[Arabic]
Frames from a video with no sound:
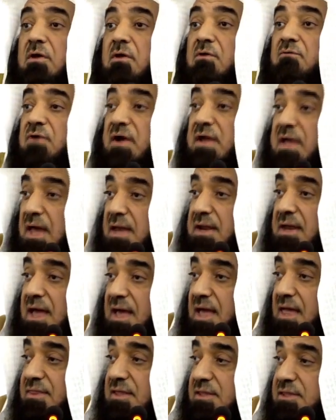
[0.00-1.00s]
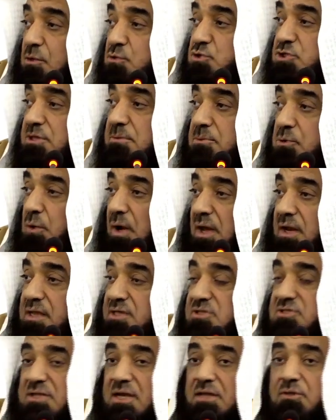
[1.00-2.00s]
فكان هذا التوجيه منه عليه
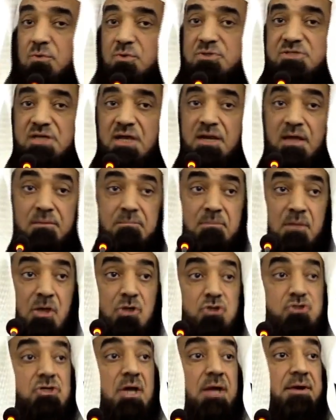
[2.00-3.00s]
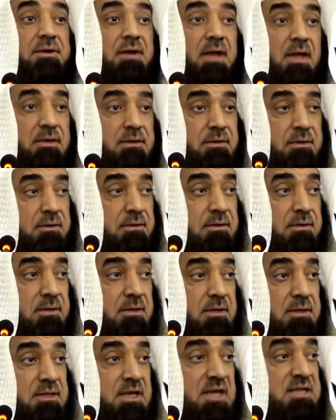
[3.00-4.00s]
الصلاه والسلام شرعا
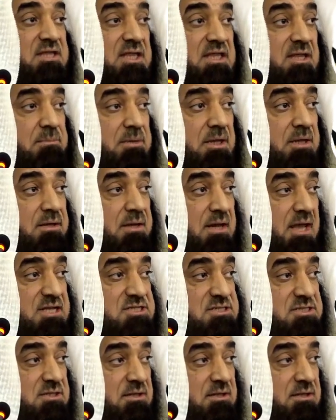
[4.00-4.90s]
يهتدي به الناس